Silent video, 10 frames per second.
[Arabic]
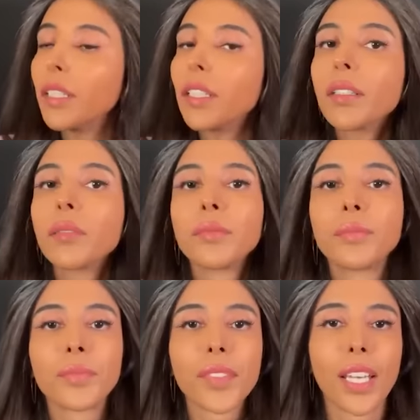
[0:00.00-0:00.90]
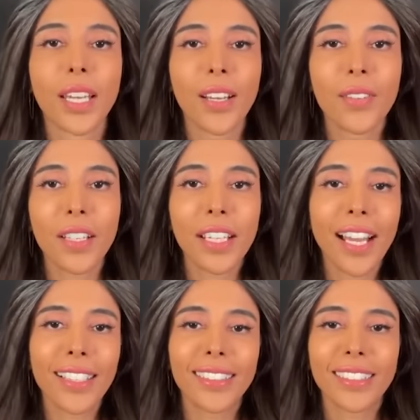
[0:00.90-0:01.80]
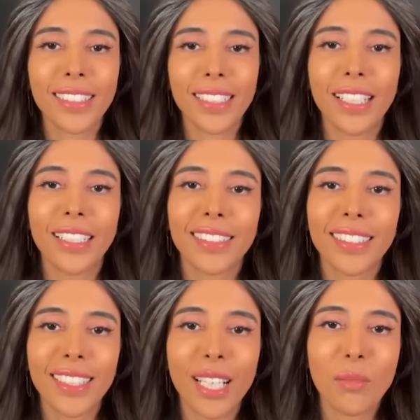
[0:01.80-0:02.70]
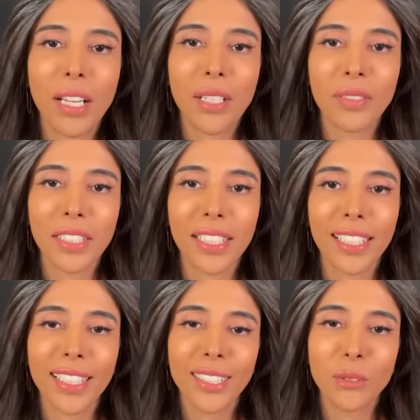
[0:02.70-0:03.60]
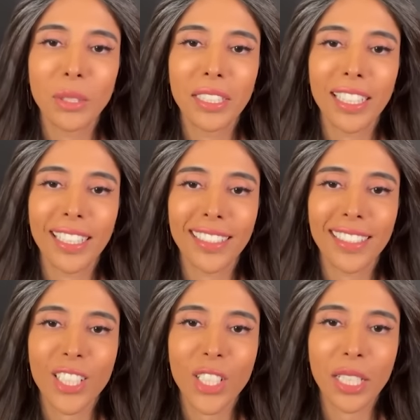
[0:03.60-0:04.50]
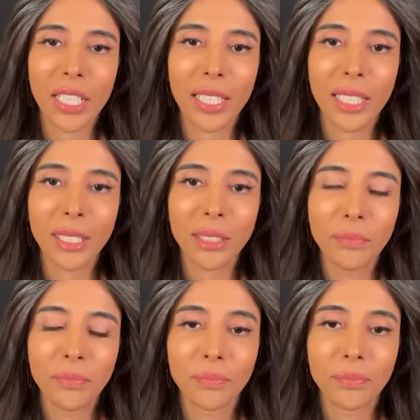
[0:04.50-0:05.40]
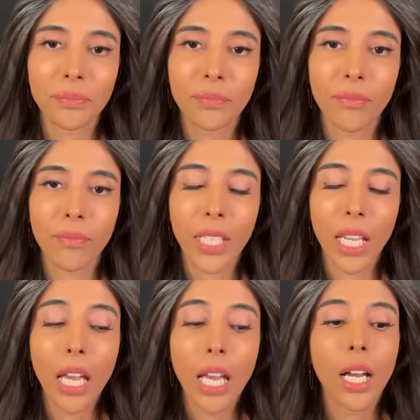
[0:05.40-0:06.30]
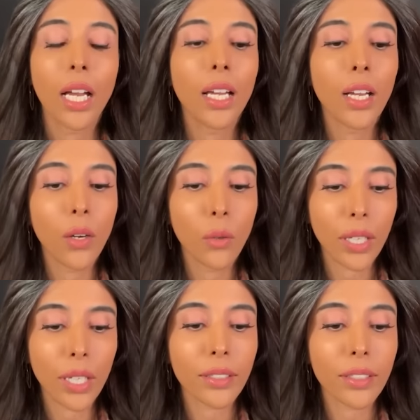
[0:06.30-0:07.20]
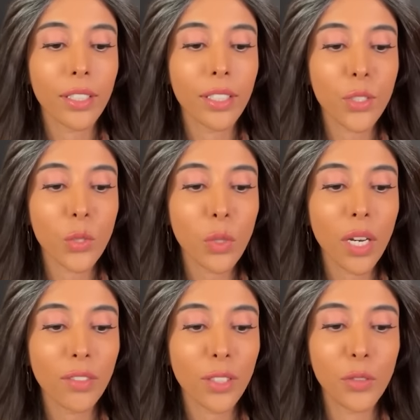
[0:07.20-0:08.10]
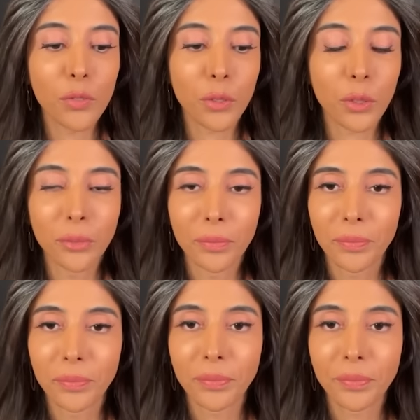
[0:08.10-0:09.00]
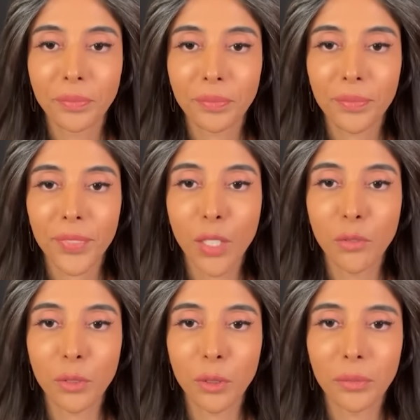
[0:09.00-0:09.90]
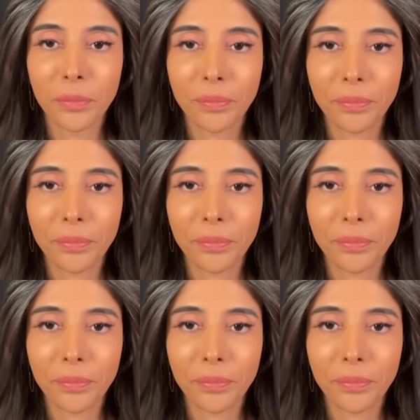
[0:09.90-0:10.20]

يعني فهي حد تطلع معاه فكرة يعني ودنا يعني يشاركناها آه اوكي ارسلوها في الانفو انفو